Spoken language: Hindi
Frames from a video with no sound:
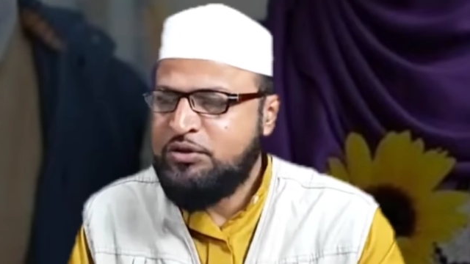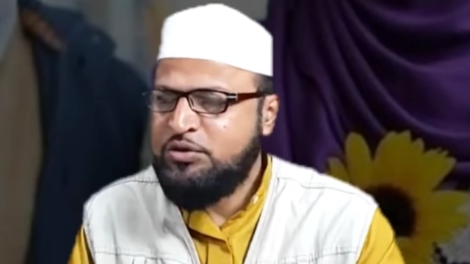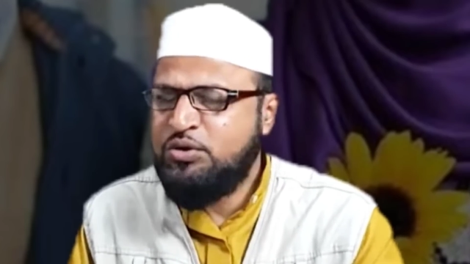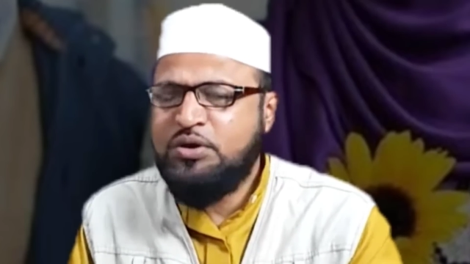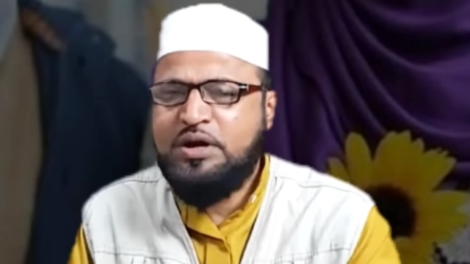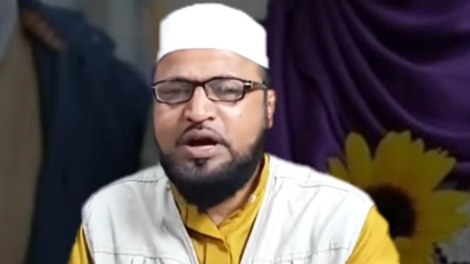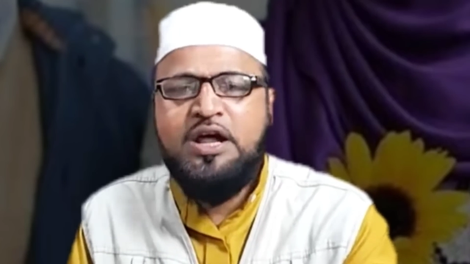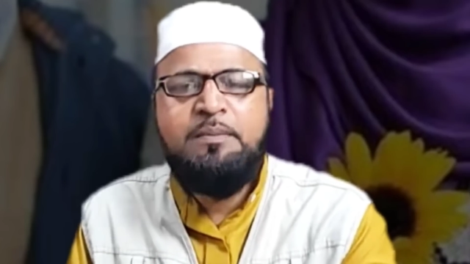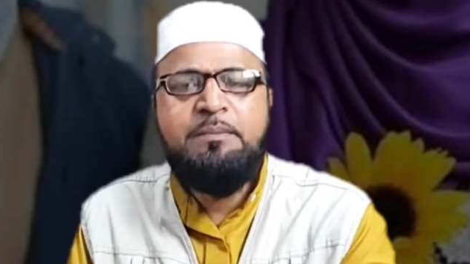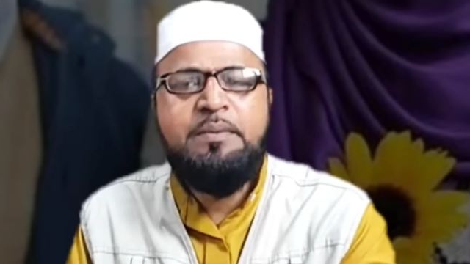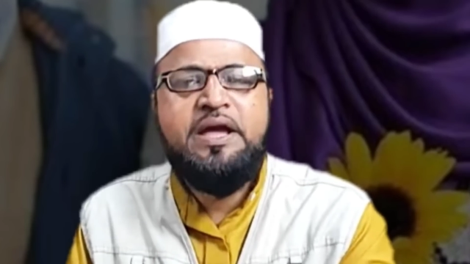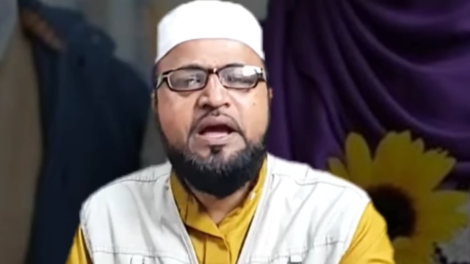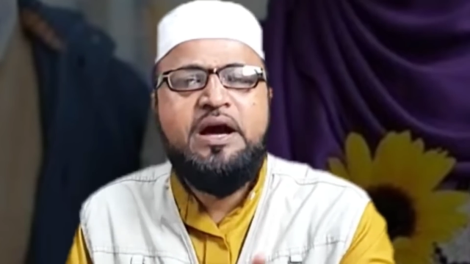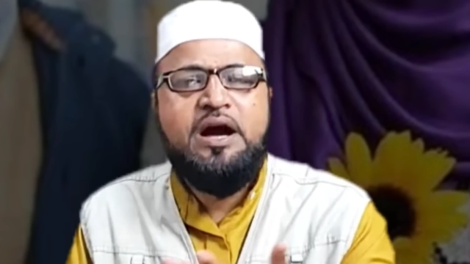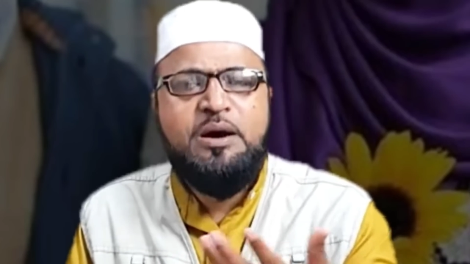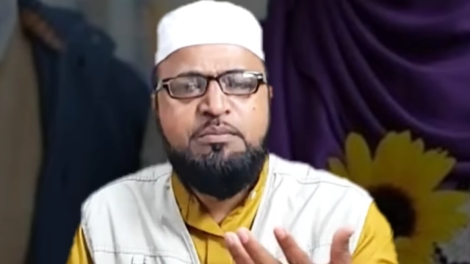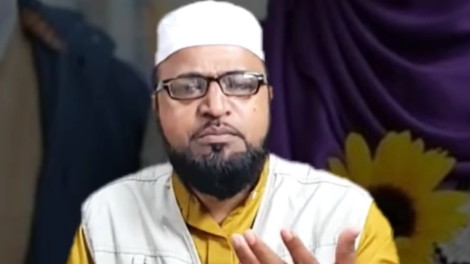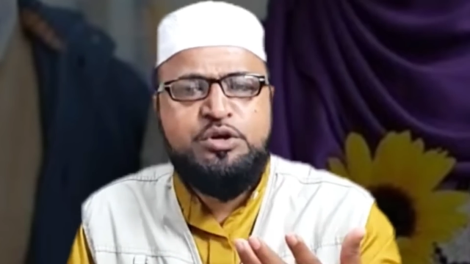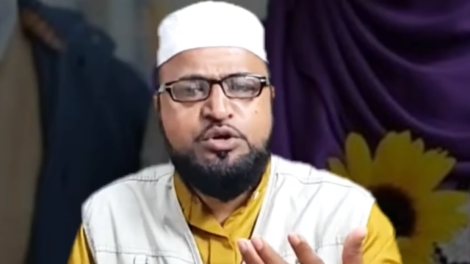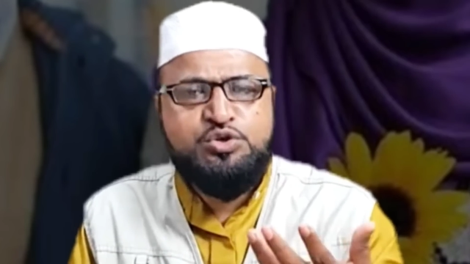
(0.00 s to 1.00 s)
तो घर में
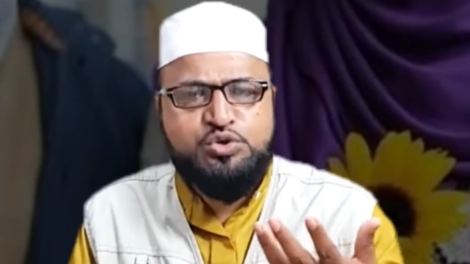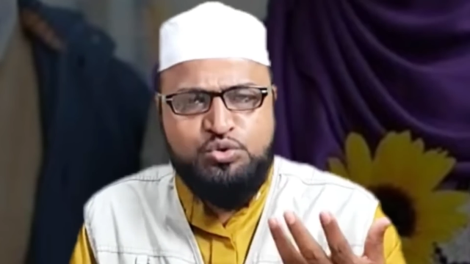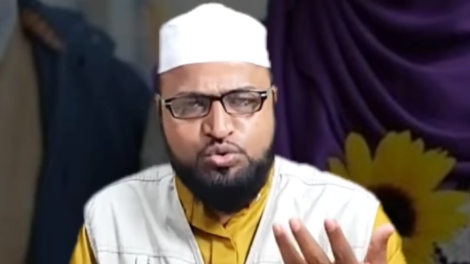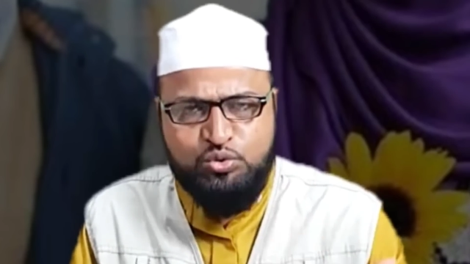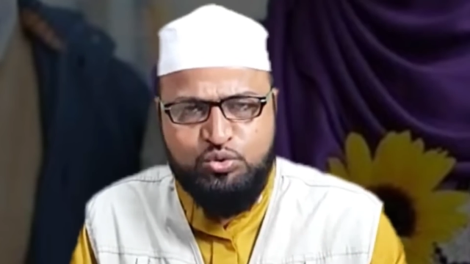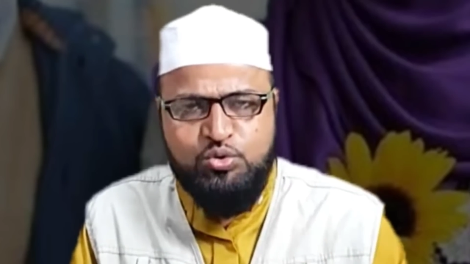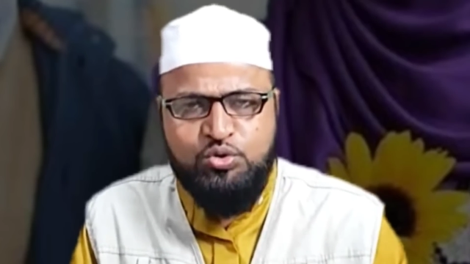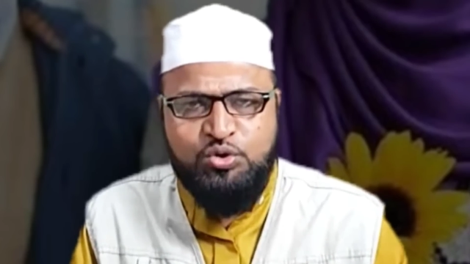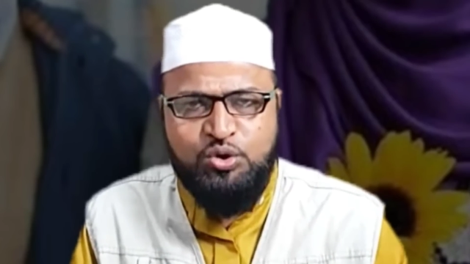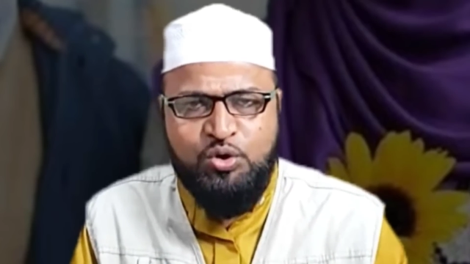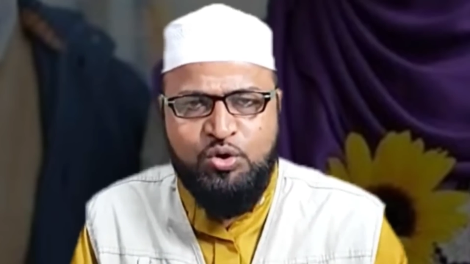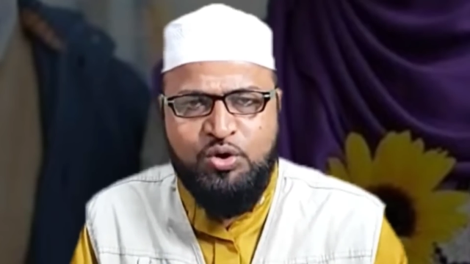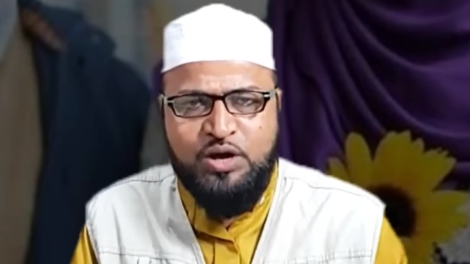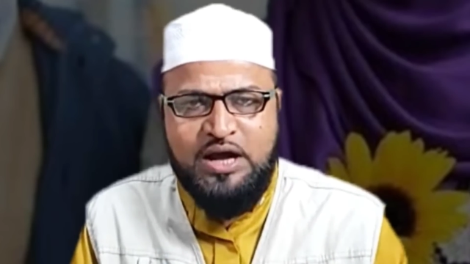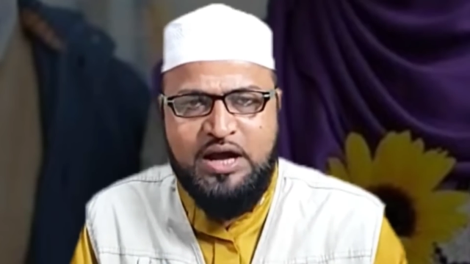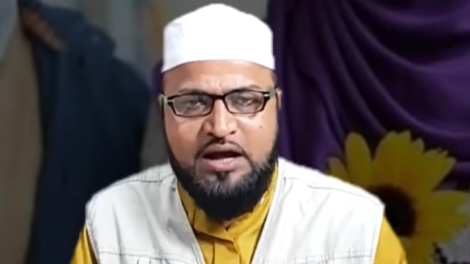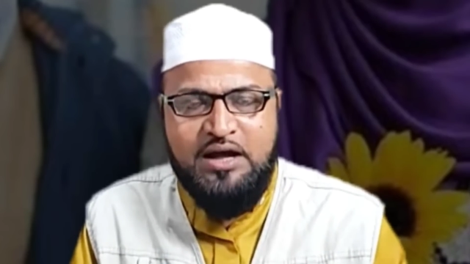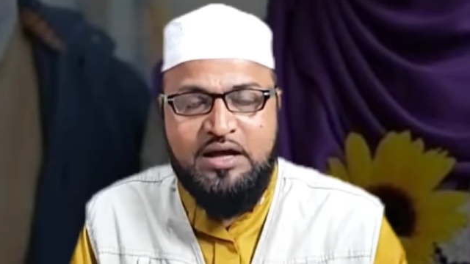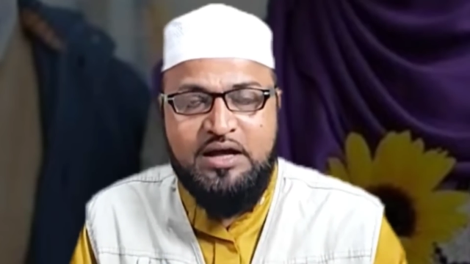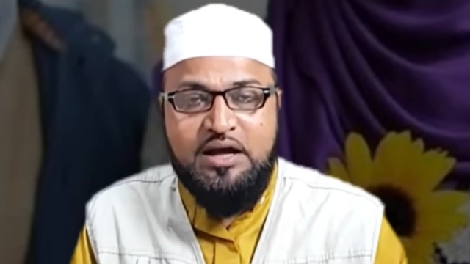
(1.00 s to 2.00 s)
अमन सुकून
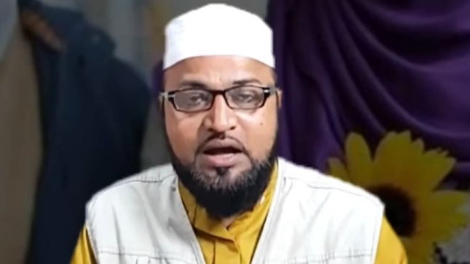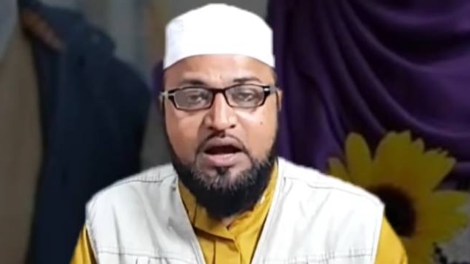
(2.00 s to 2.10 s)
होगा